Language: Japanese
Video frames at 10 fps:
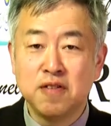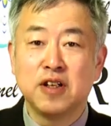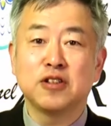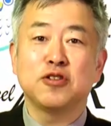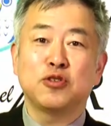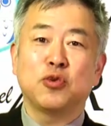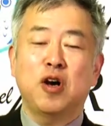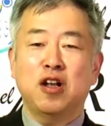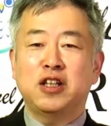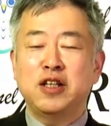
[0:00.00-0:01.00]
私はそこ
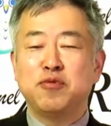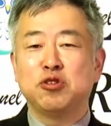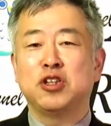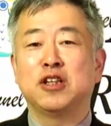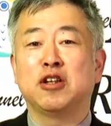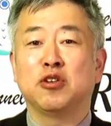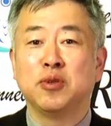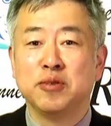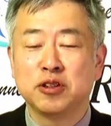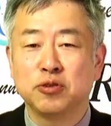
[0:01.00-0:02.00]
ははっきり申し上げたいと
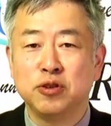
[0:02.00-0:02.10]
思います。